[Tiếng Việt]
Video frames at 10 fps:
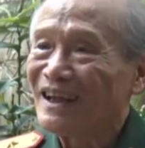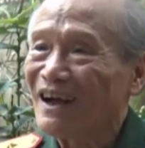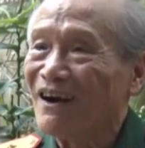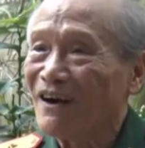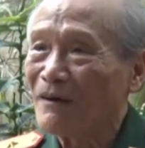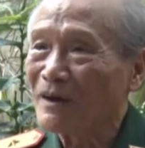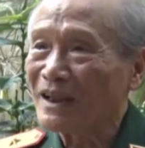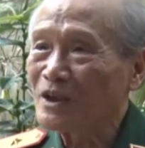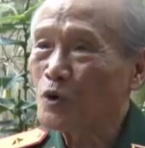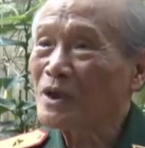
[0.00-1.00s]
ở
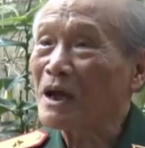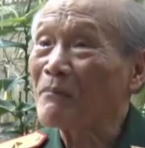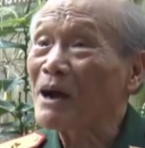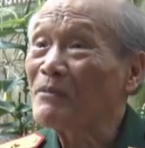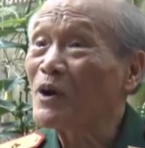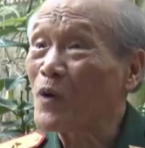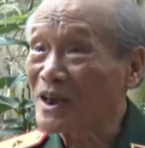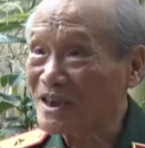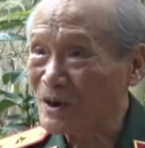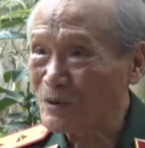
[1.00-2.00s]
số nhà 30
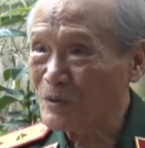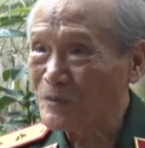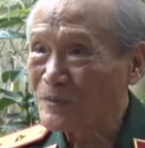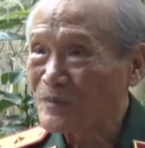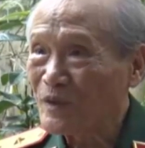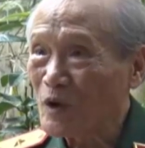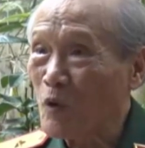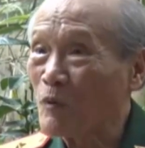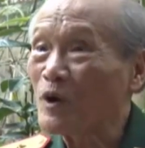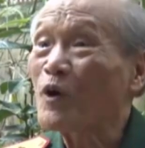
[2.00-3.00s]
Hoàng Diệu
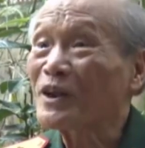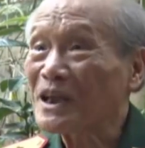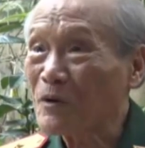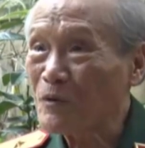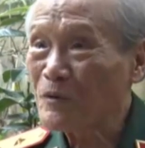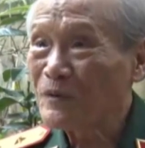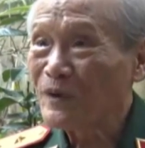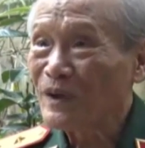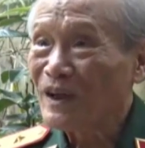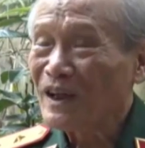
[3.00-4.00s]
cùng với con cháu
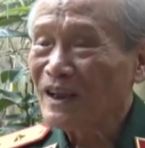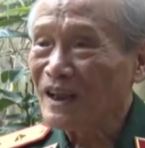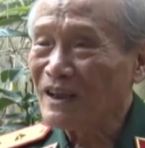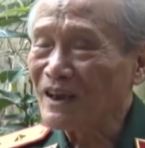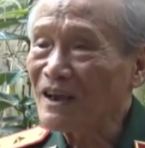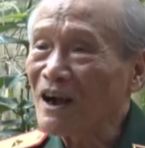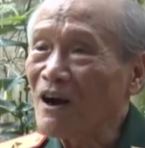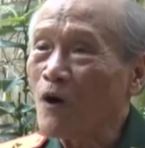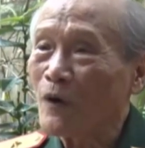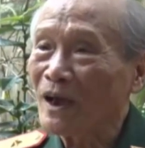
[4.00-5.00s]
thì những cái cơ
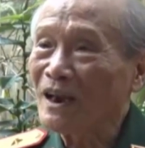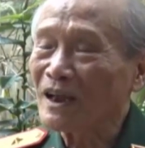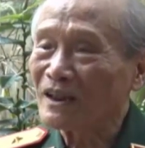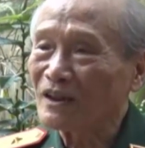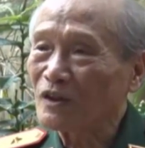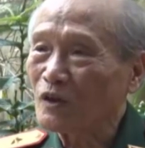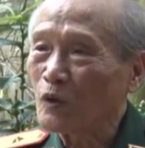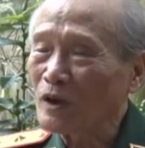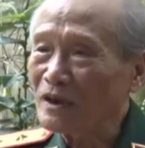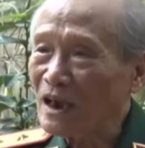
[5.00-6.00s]
hội ấy là
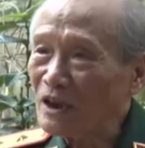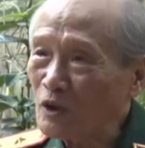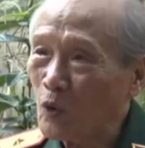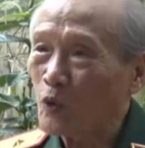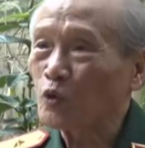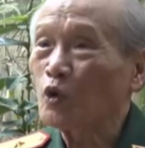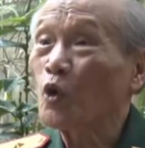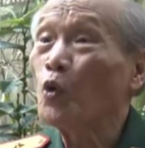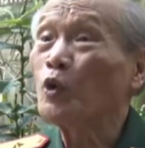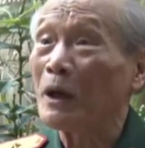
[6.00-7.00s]
tôi tranh thủ tôi
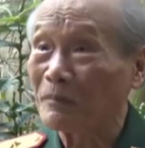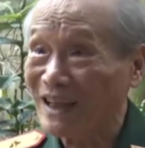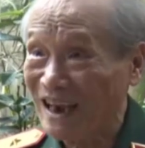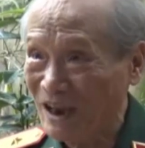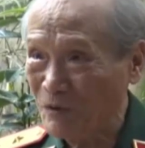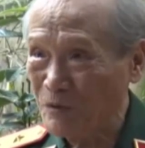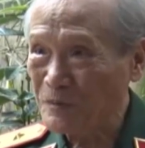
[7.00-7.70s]
thu thập tài liệu